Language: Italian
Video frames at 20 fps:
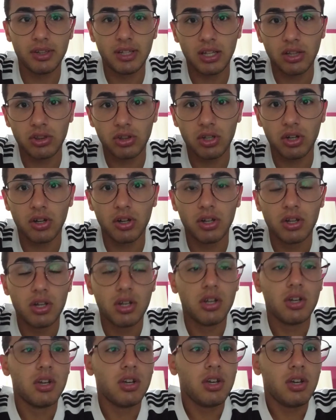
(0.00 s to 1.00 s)
ho detto
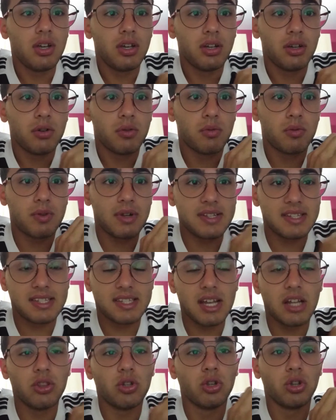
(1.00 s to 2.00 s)

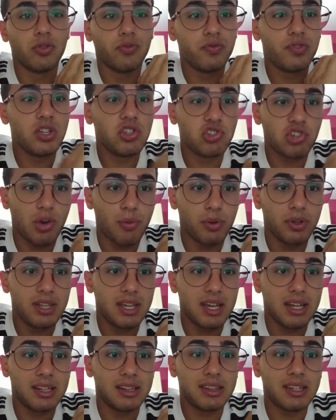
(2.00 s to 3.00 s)
quest'anno non vinciamo
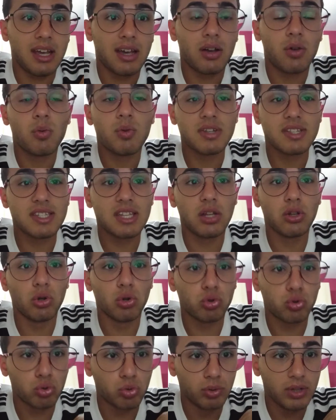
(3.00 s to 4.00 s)
niente, quest'anno lo
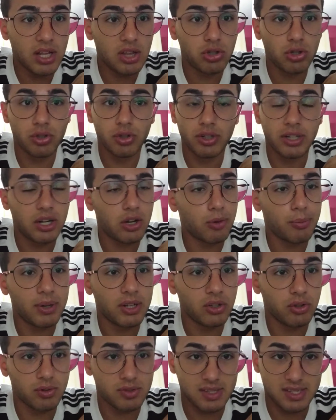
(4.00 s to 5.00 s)
scudetto non è roba
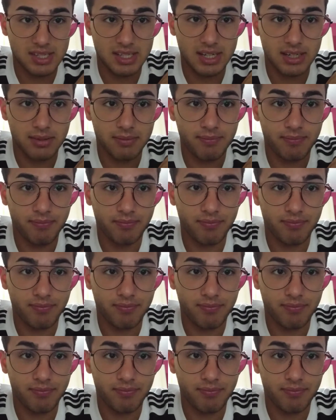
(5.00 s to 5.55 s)
nostra.